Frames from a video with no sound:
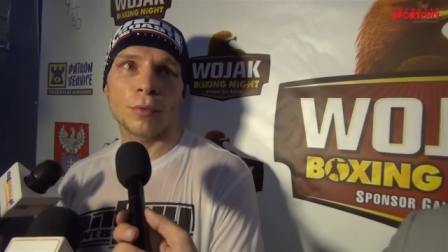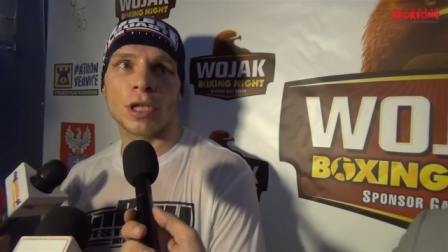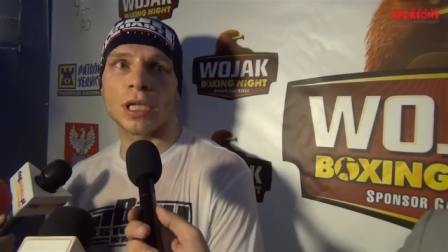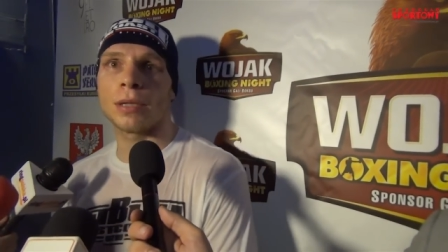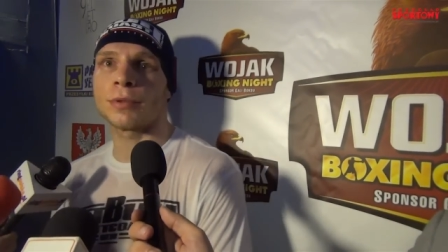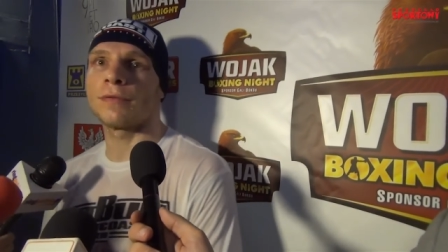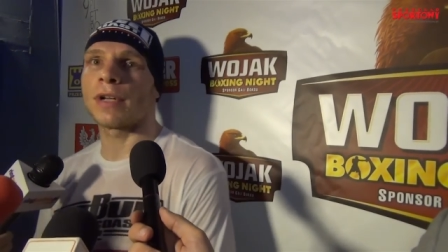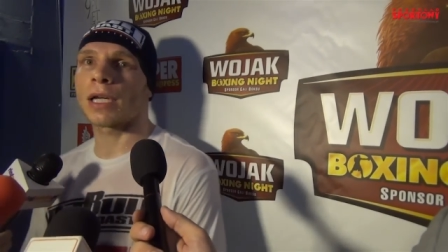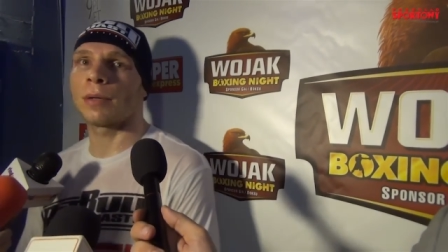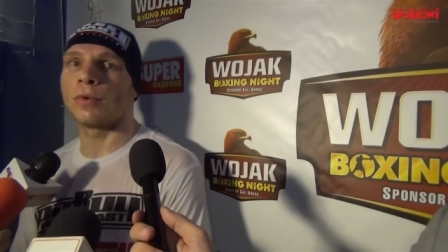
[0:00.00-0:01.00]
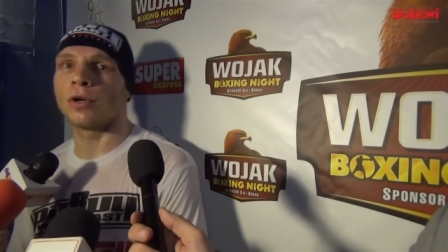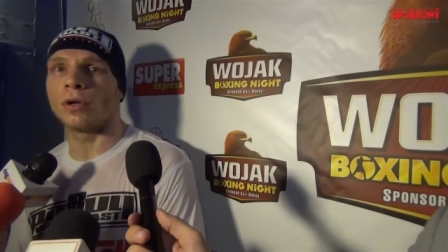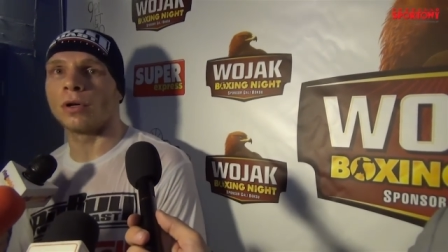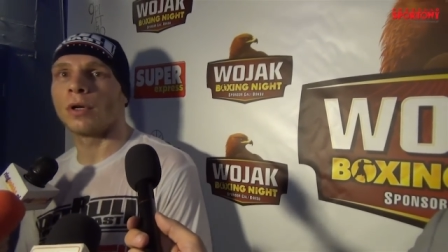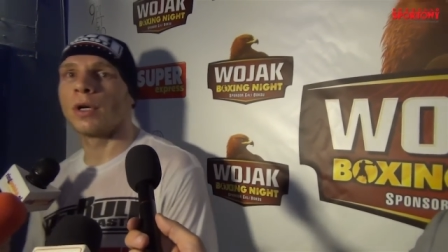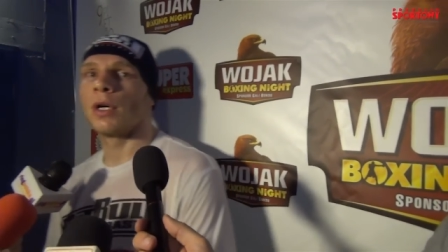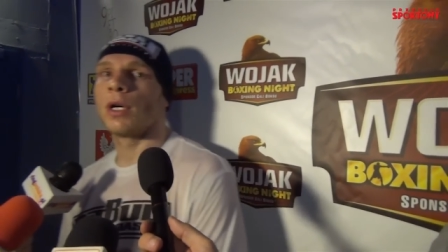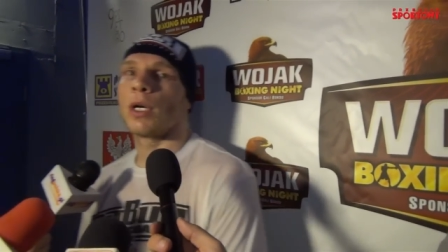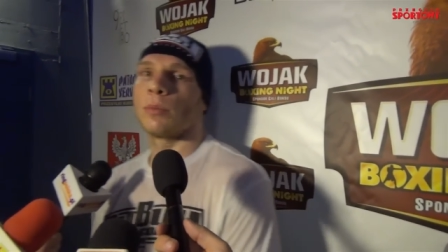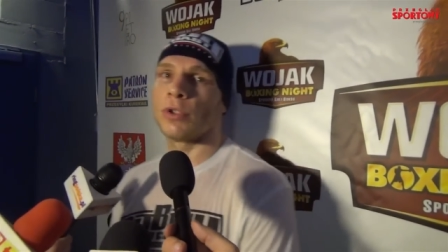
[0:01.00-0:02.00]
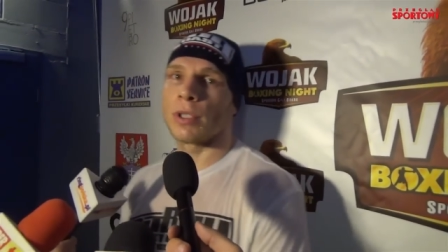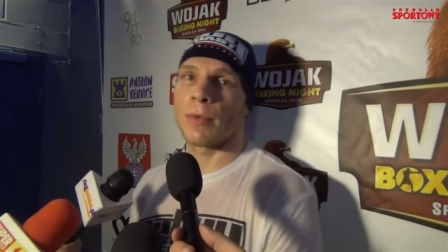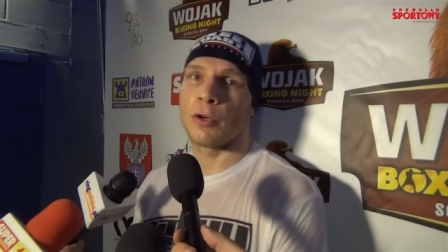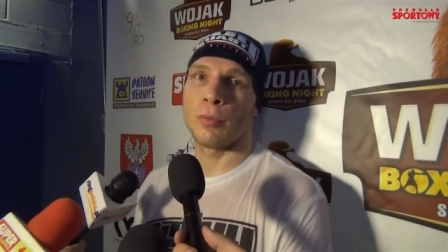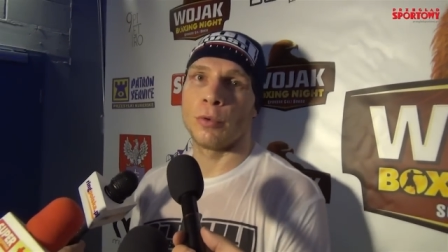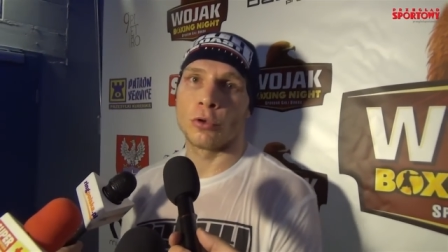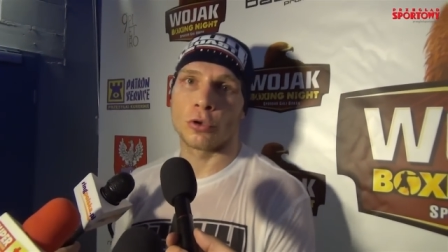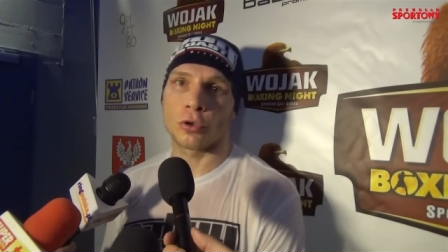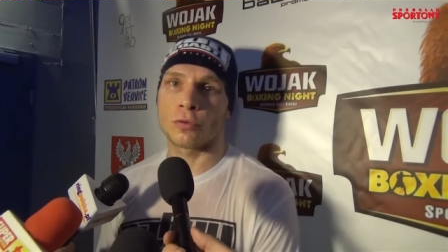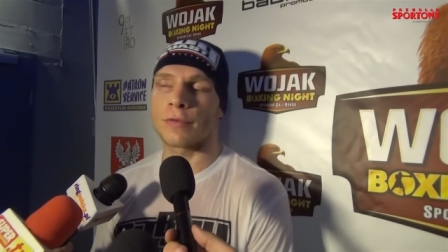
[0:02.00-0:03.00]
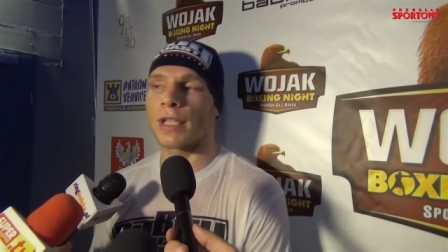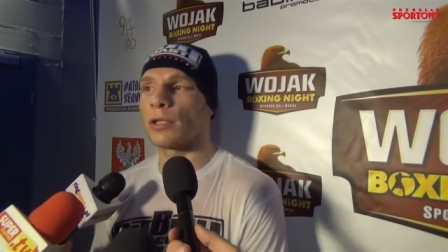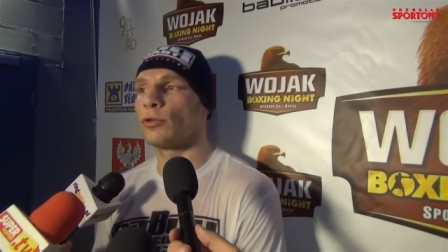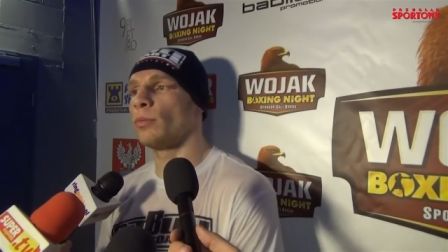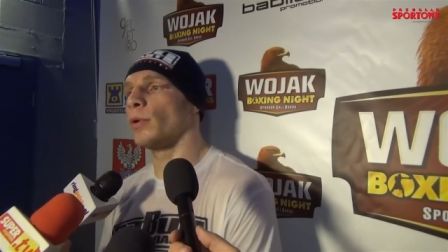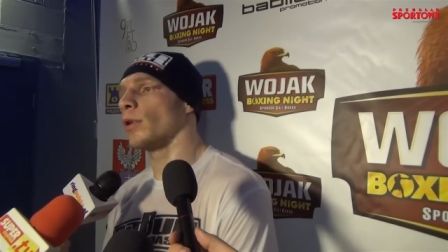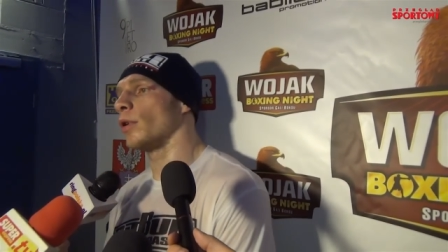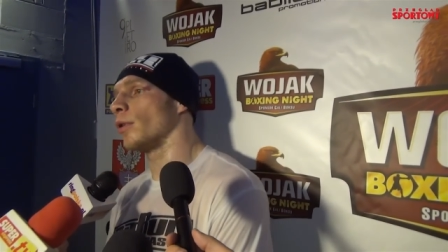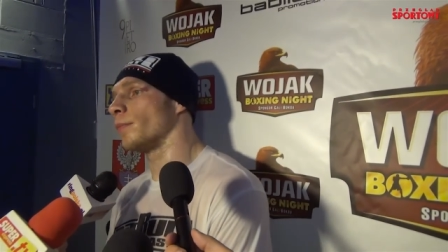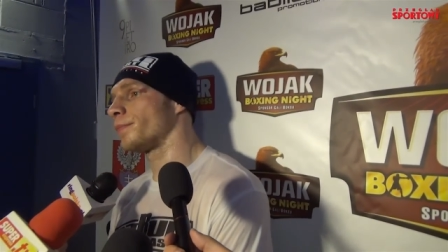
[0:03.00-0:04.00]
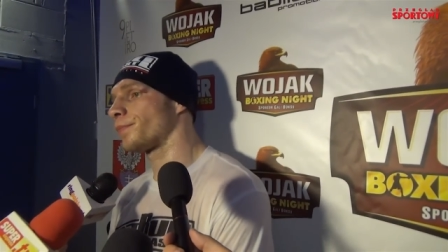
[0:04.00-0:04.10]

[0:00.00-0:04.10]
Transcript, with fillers: moja najlepsza walka, bo bo za mało było ciosów na dół, bo,